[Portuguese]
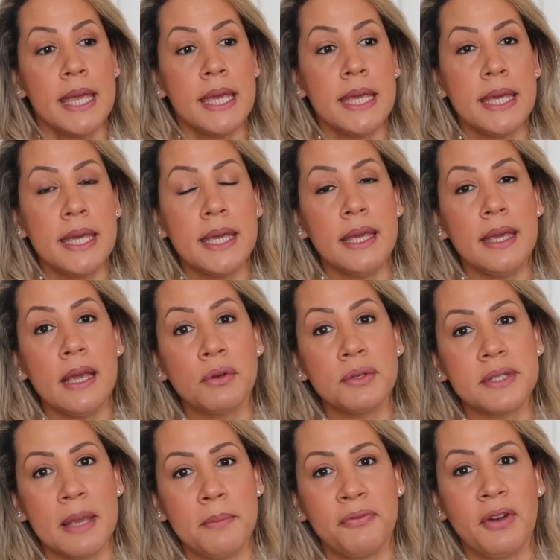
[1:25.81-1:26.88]
E eu
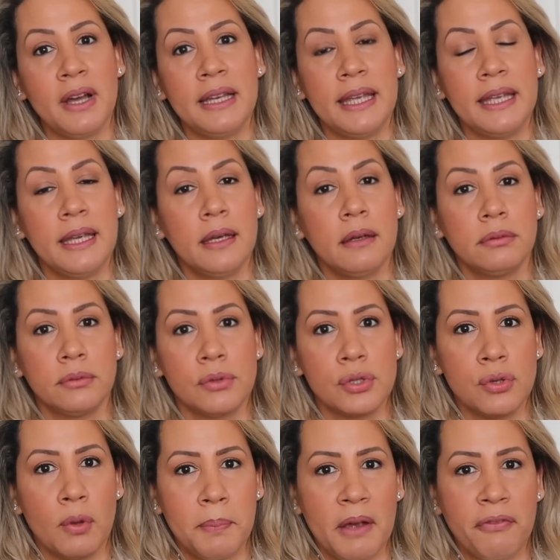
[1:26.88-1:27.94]
sempre falei, eu não
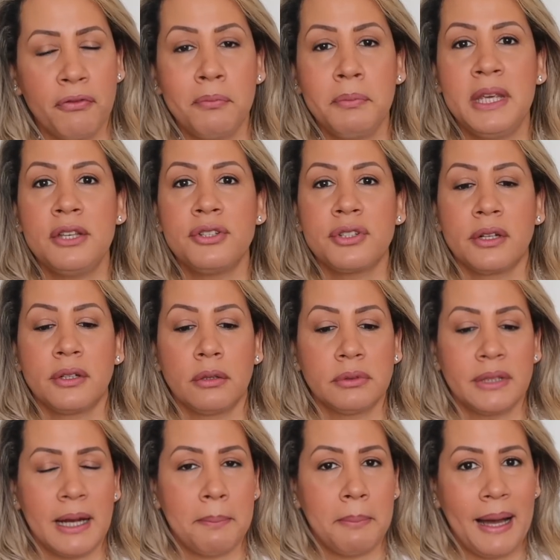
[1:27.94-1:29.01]
sou perfumista, não
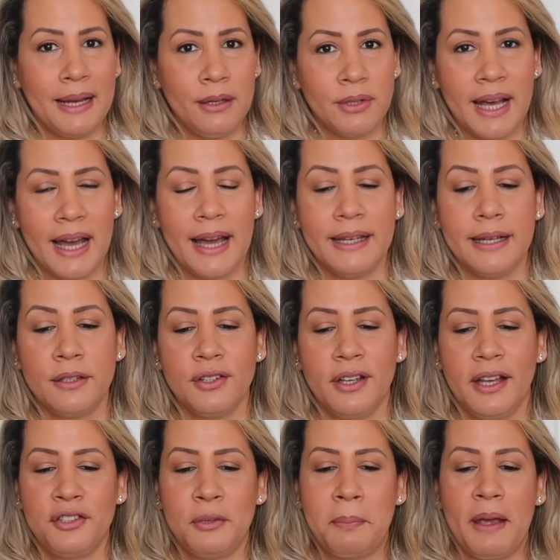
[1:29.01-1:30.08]
trabalho na área
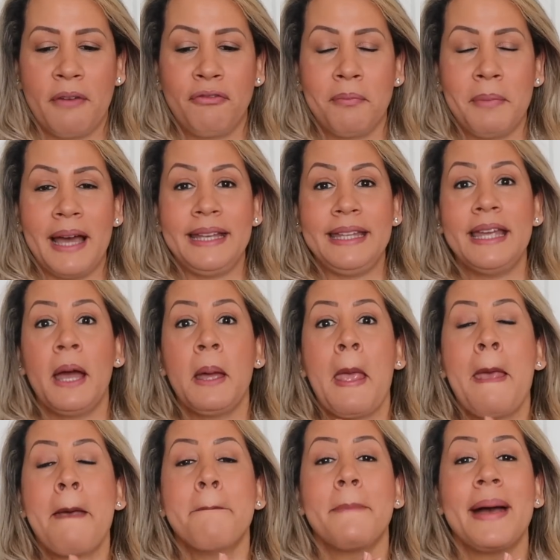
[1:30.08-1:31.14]
de perfumaria,
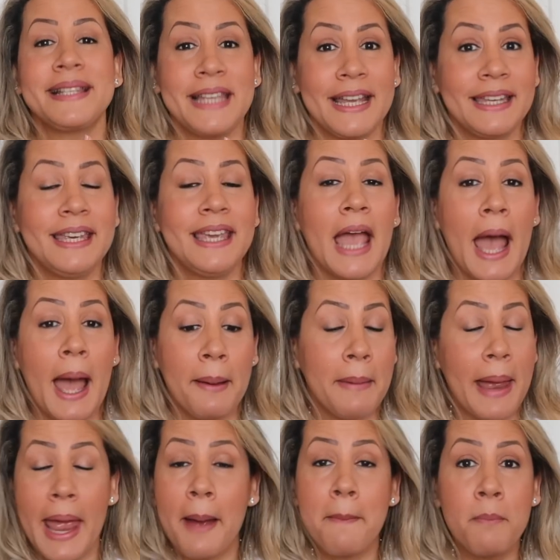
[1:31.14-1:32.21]
mas aqui é,
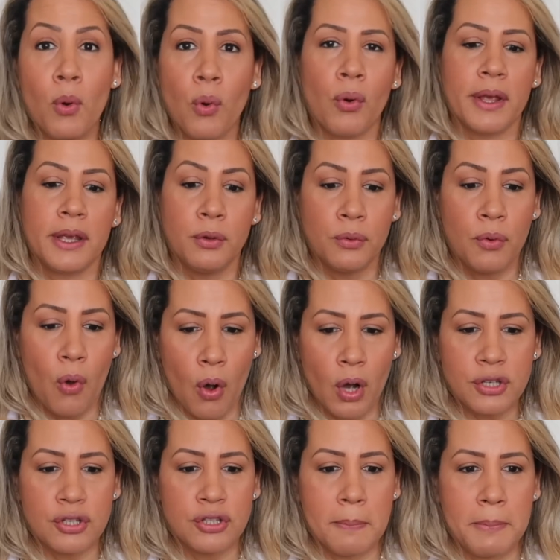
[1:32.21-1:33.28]
é amor, eu
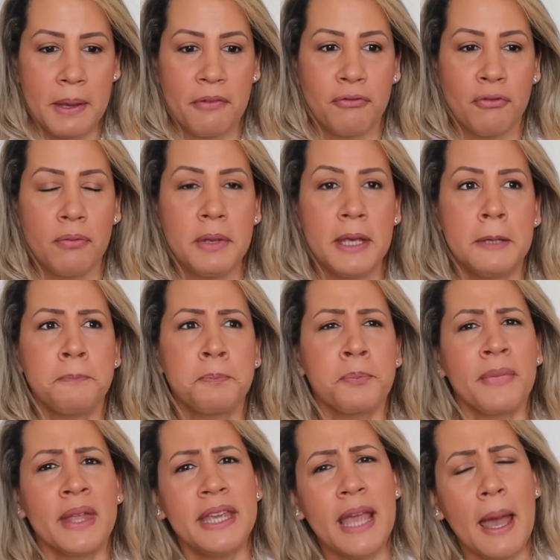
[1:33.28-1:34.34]
gosto de perfume
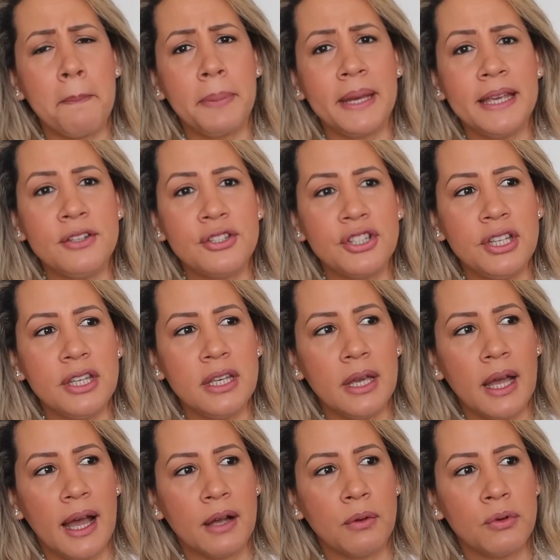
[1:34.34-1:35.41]
e
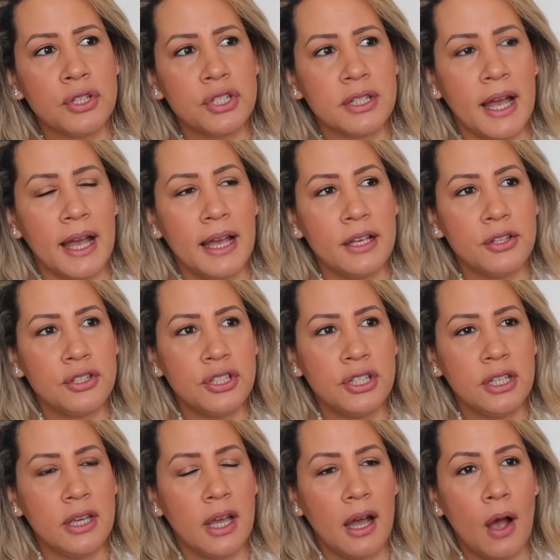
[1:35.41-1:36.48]
aprendi a gostar
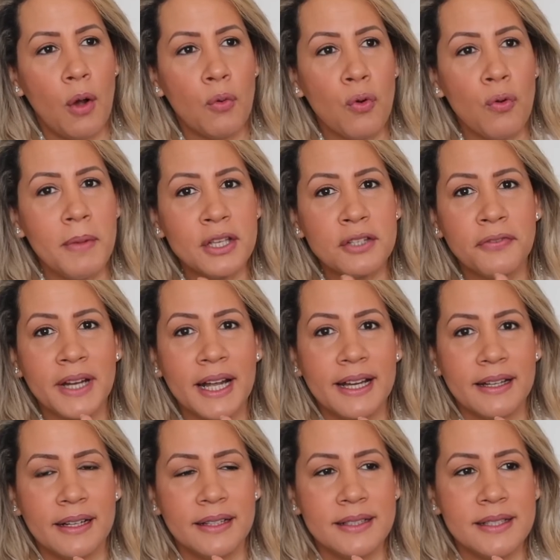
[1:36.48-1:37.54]
de algumas
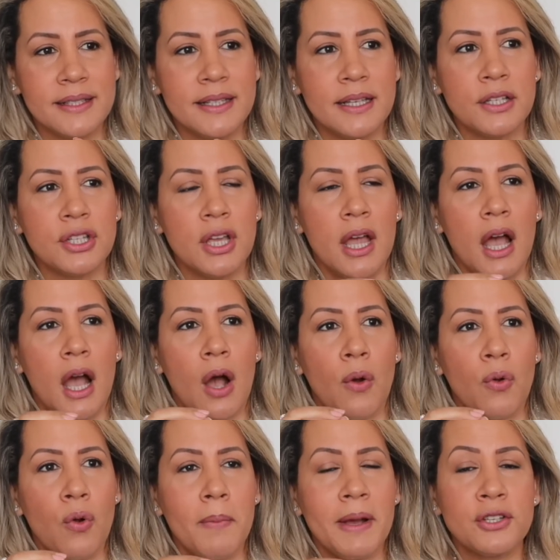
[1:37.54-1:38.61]
fragrâncias,
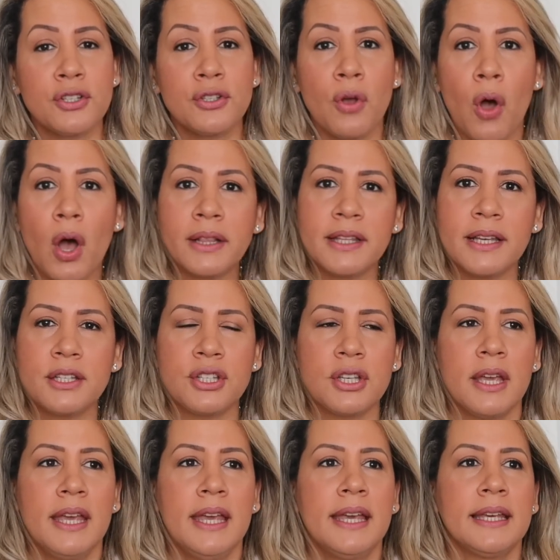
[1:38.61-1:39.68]
algumas
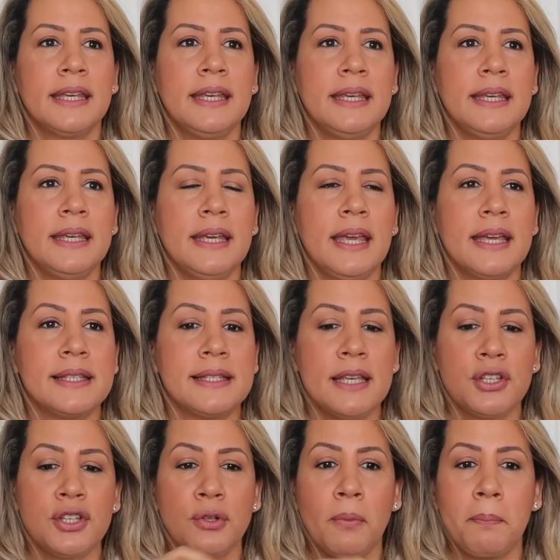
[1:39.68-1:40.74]
notas que
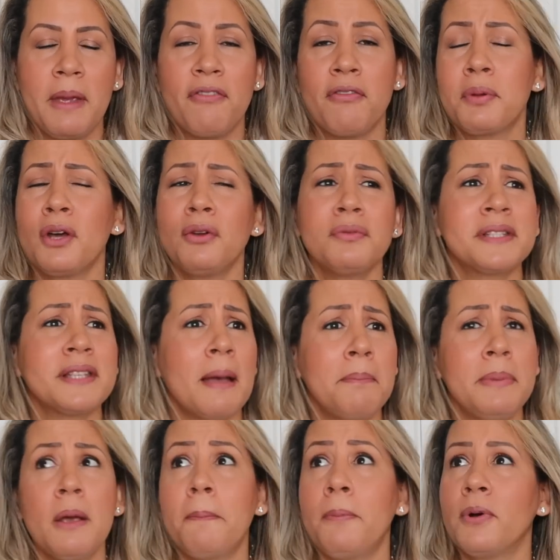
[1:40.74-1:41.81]
existe num perfume, que eu não
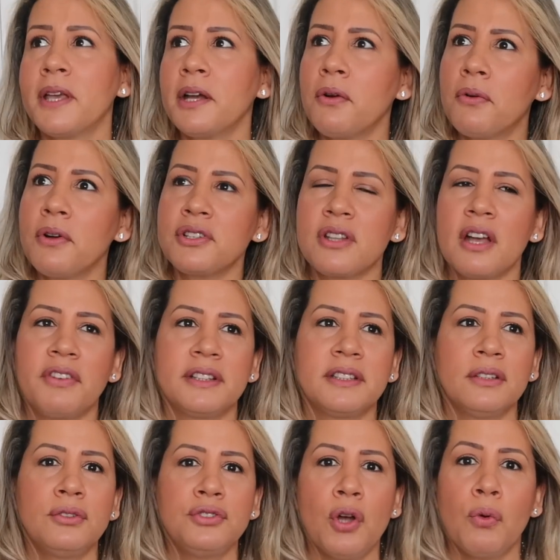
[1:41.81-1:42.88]
sabia por que eu gostava
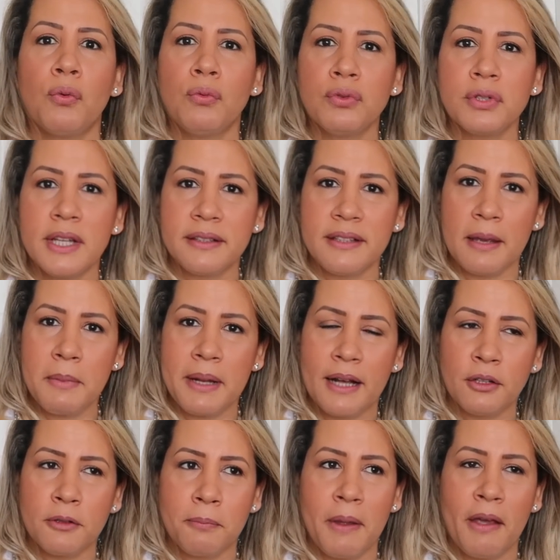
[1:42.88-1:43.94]
tanto de algum
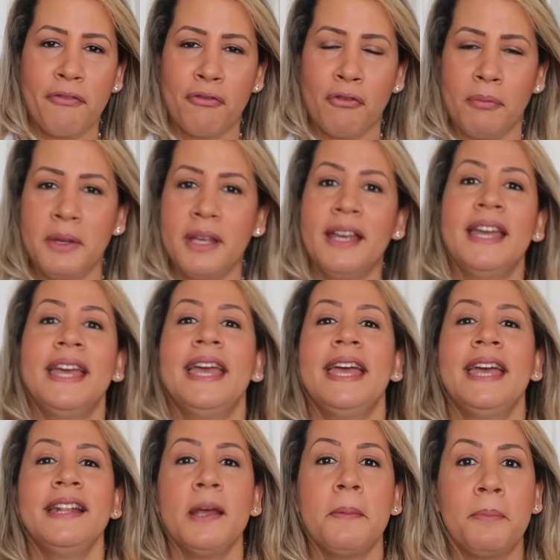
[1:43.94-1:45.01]
determinado perfume.
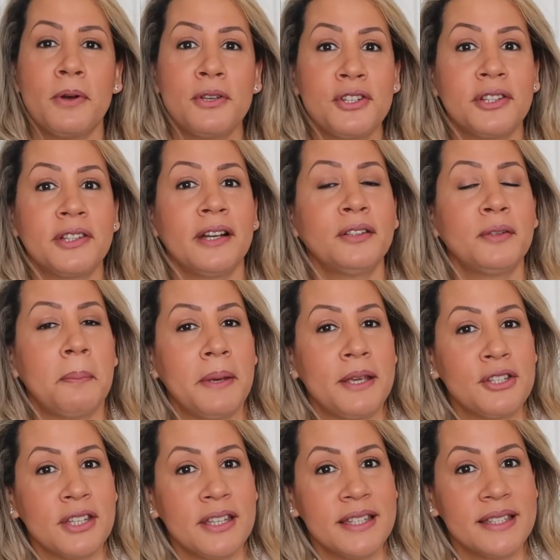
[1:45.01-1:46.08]
E depois de tanto
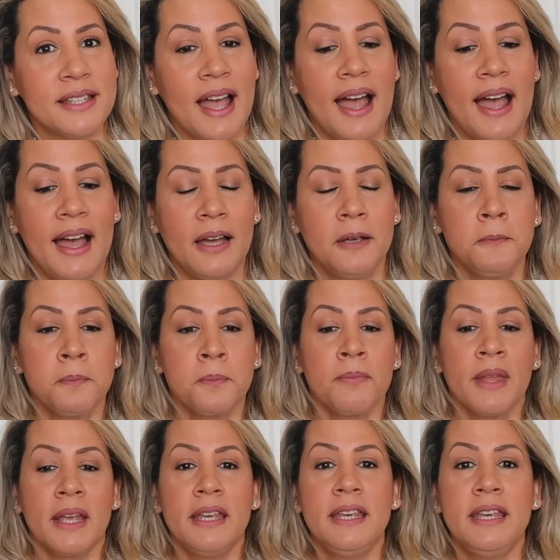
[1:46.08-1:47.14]
pesquisar,
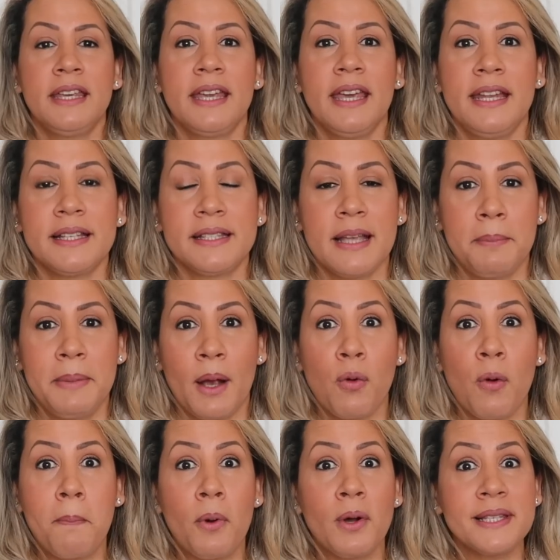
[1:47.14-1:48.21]
e querer saber a
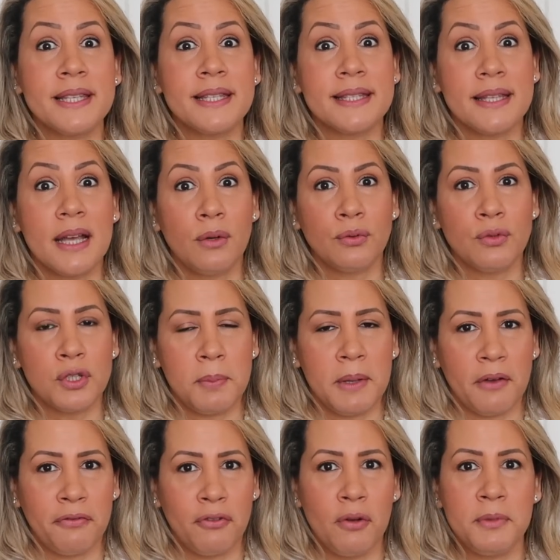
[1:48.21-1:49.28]
composição dos
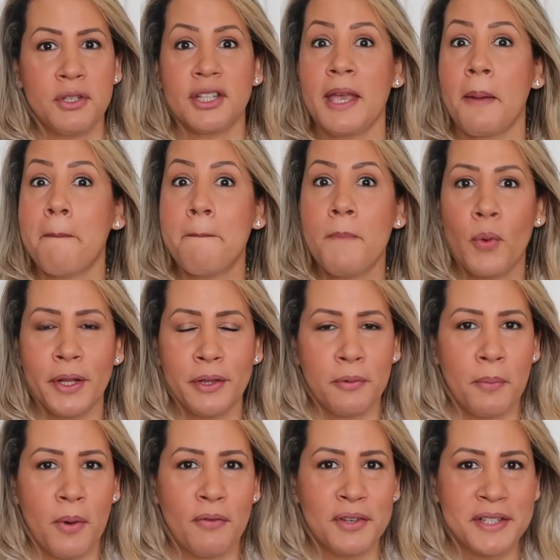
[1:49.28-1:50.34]
perfumes, que é
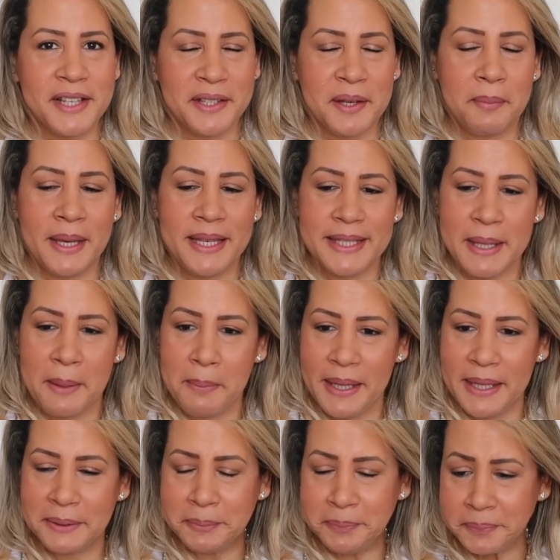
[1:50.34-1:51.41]
muito bom você também
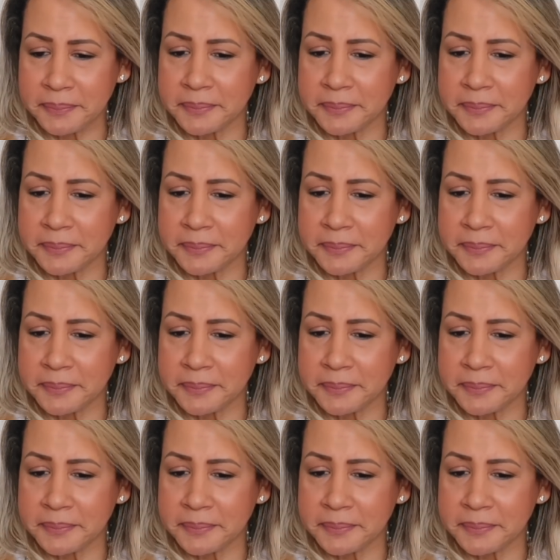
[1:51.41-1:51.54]
saber.